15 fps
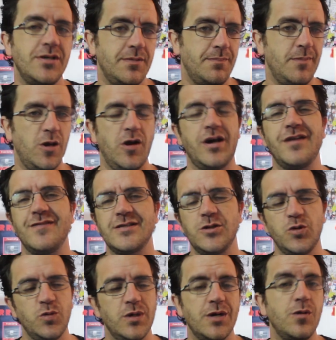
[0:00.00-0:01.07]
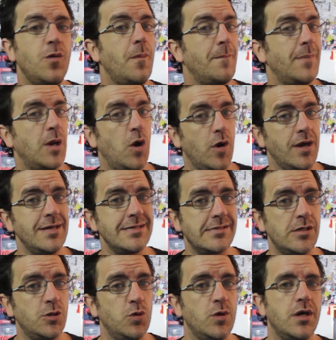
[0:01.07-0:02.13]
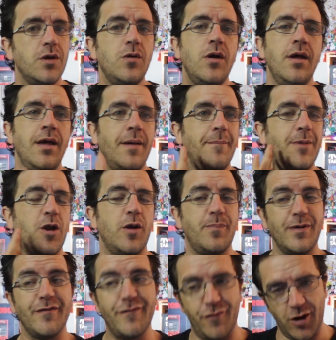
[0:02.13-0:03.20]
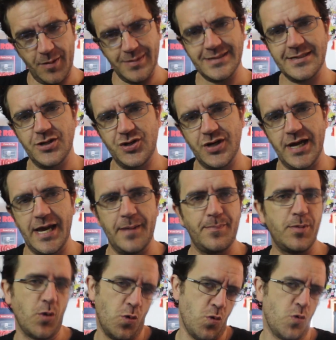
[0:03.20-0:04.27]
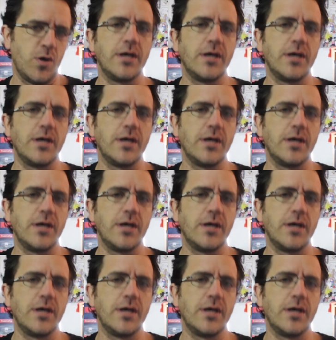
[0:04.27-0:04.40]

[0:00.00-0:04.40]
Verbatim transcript: de melhor gravação do ano, melhor canção do ano, melhor performance de rap ou